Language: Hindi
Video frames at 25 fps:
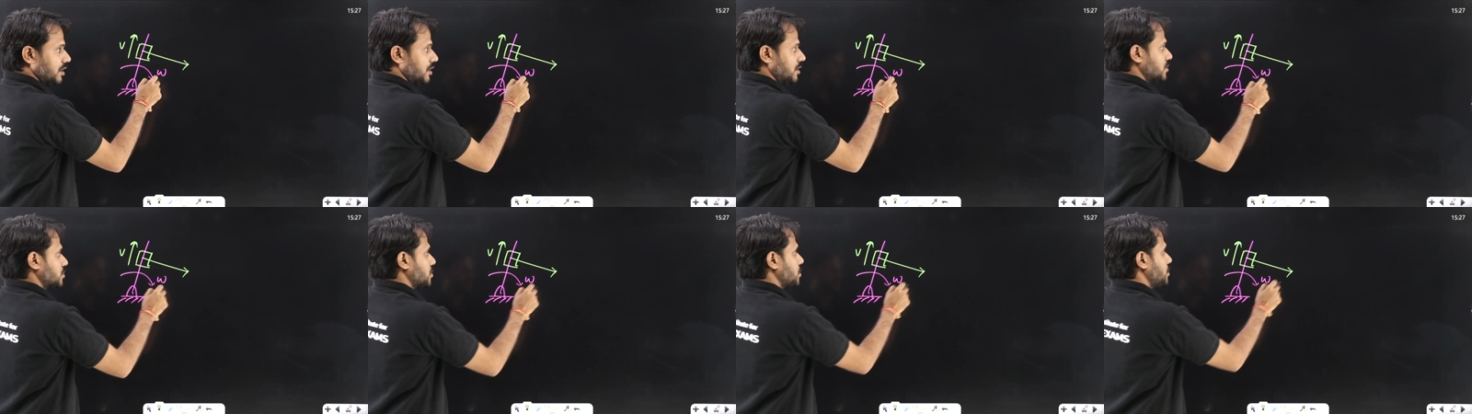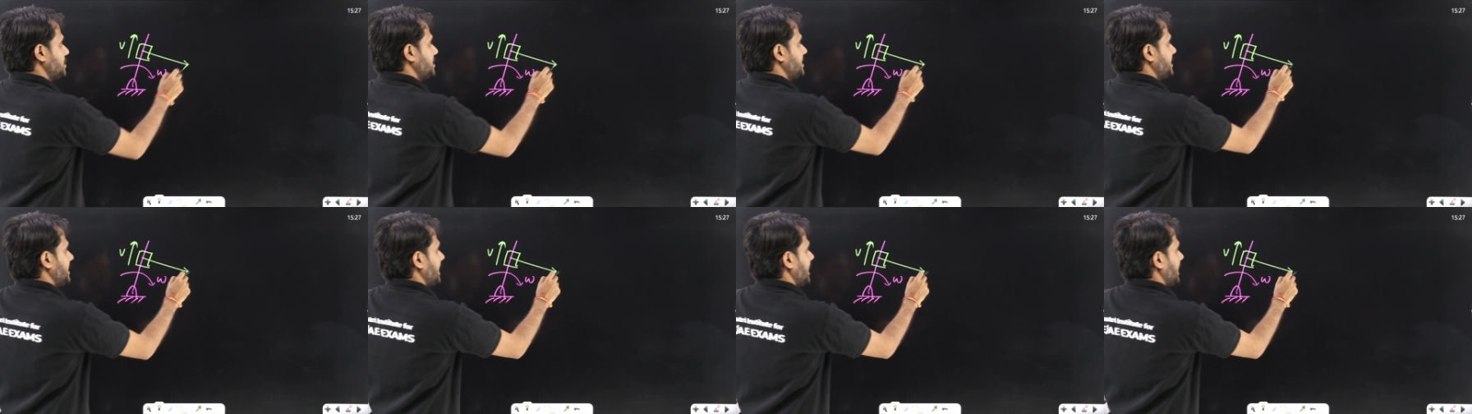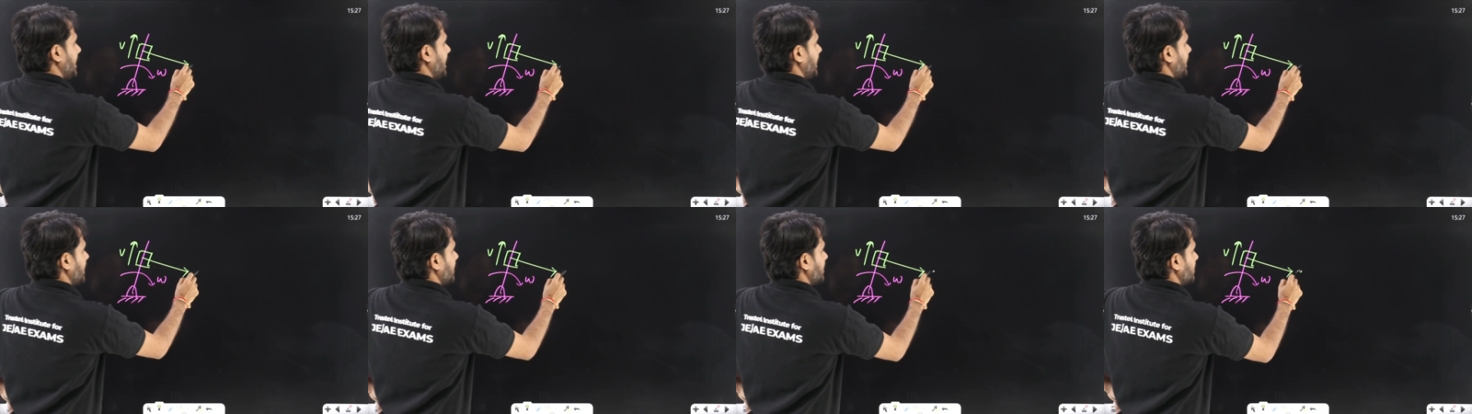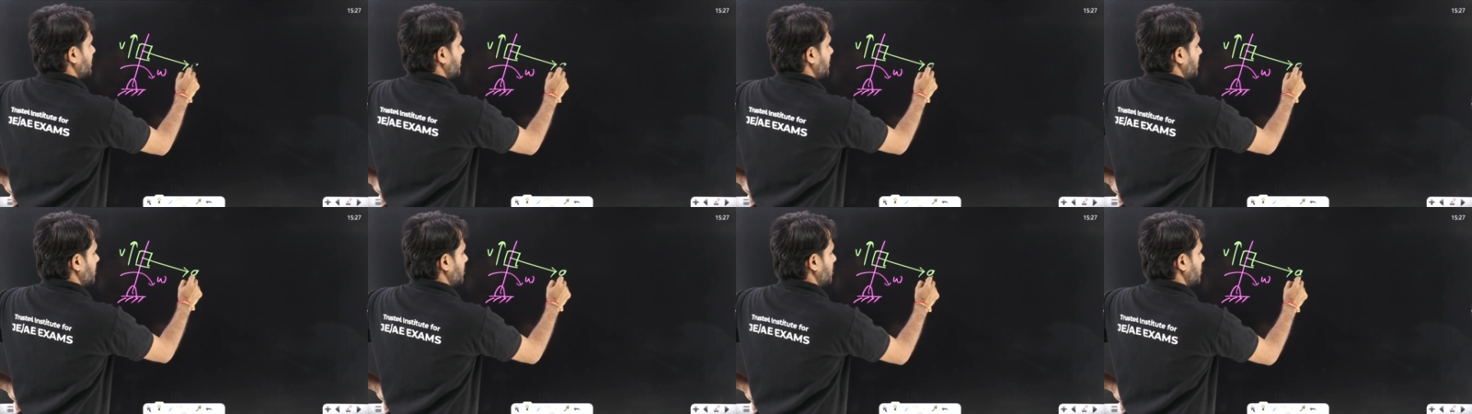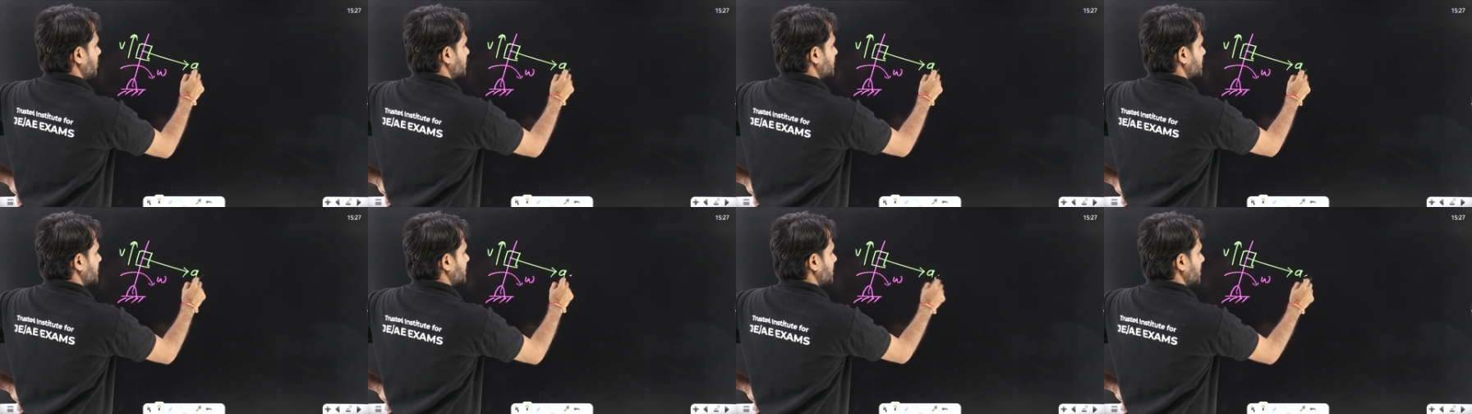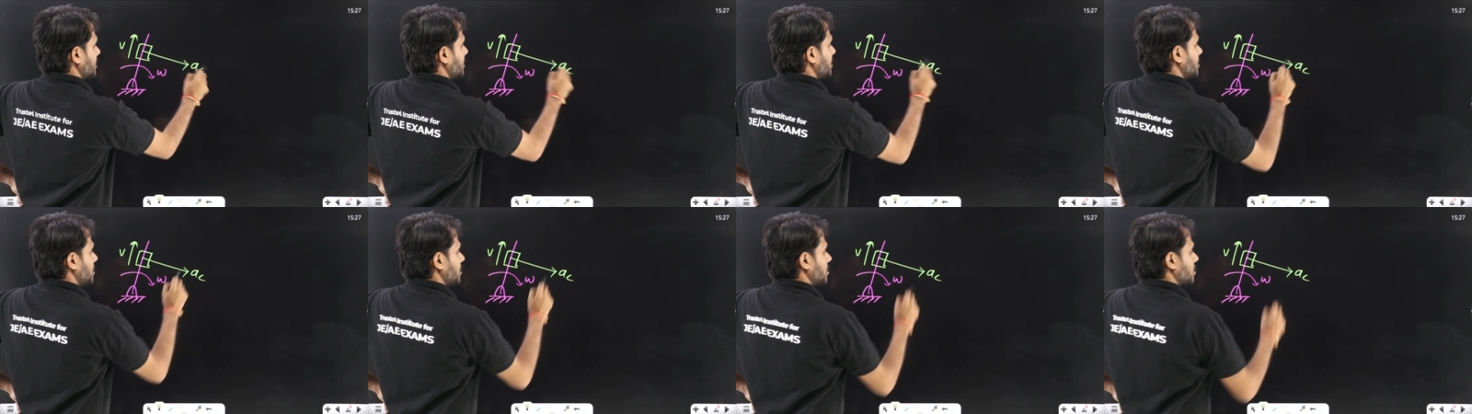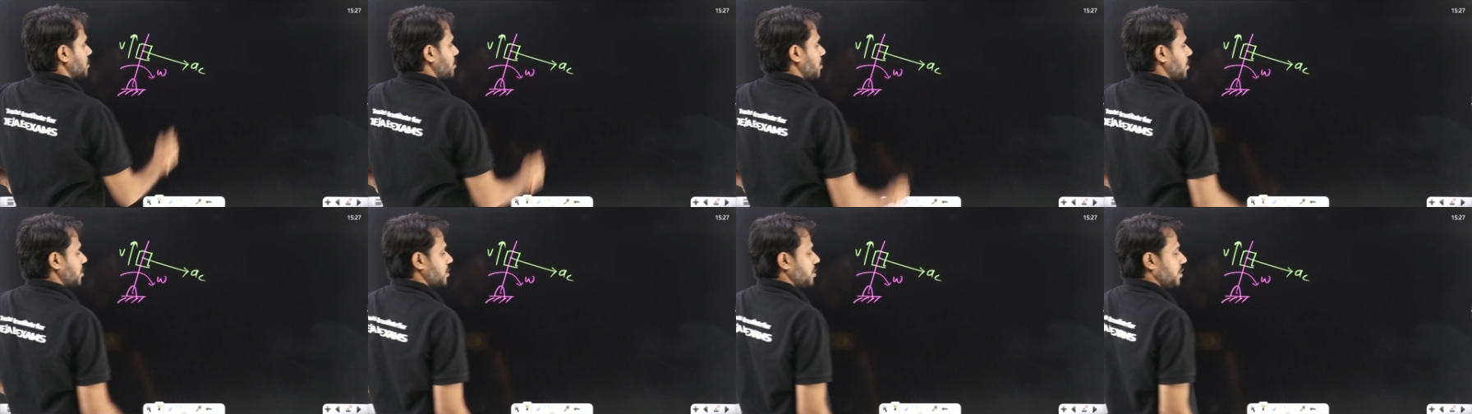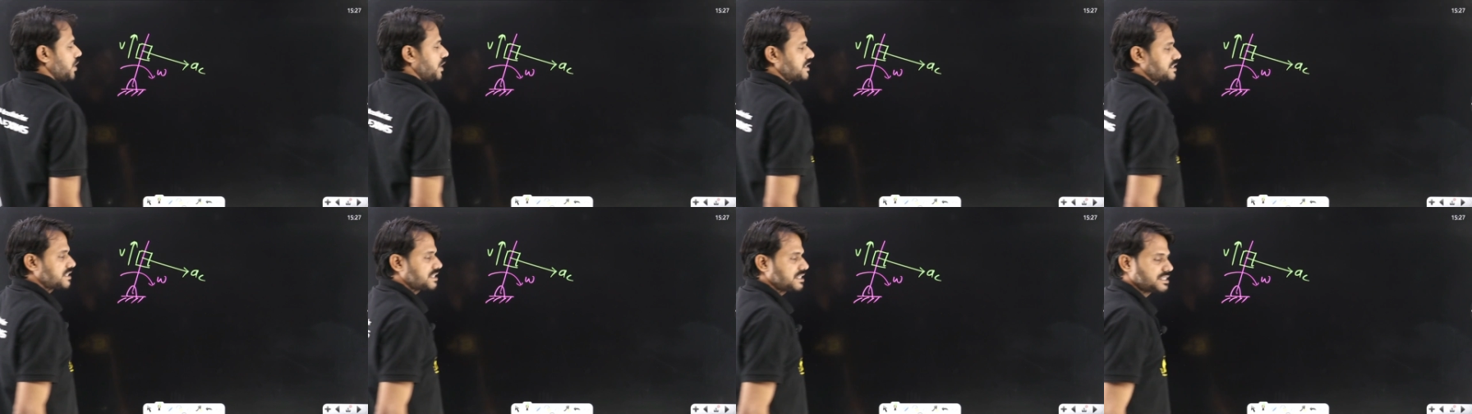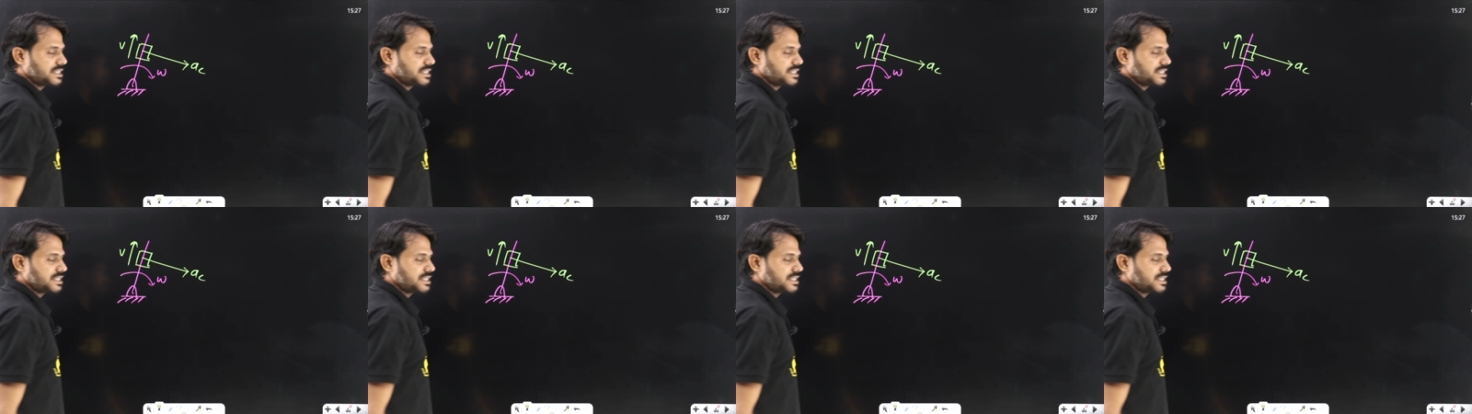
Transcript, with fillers: तो ये उस कोरियोलिसिस